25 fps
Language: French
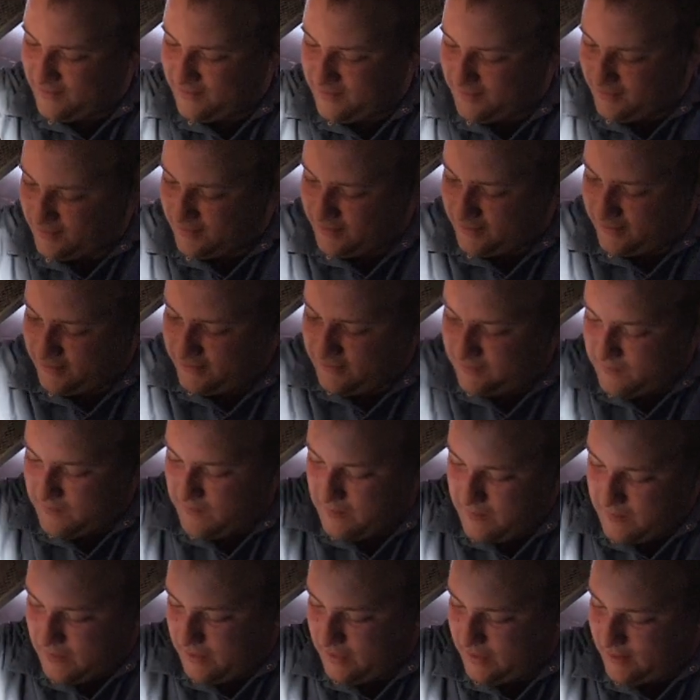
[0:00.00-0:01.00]
Toutes les
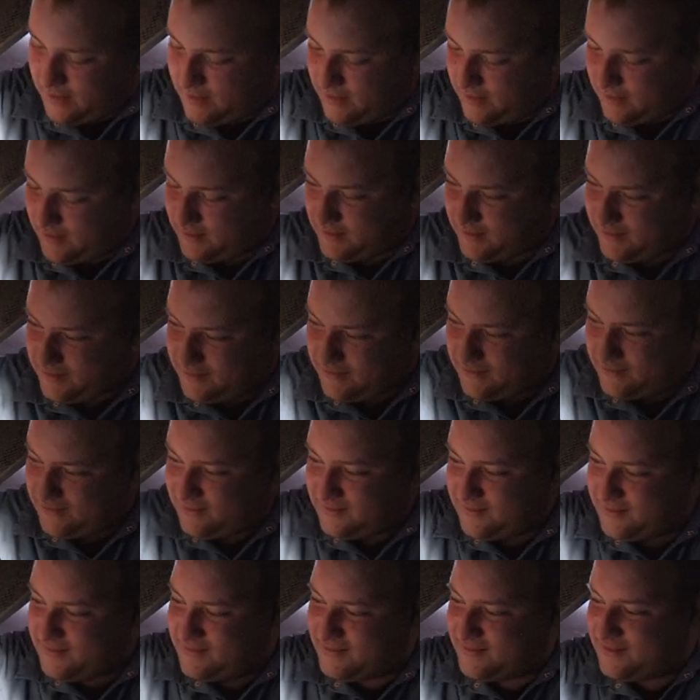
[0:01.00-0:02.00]
mesures que nous avons
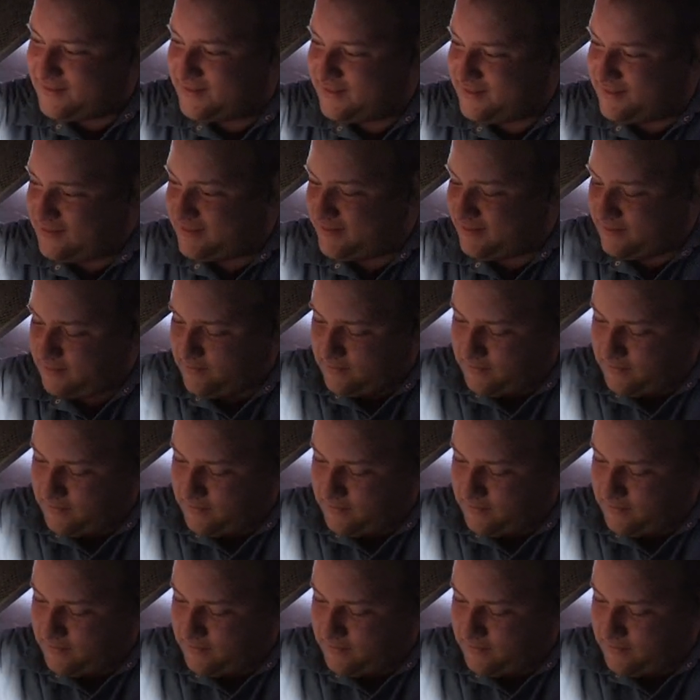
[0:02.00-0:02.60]
mises en place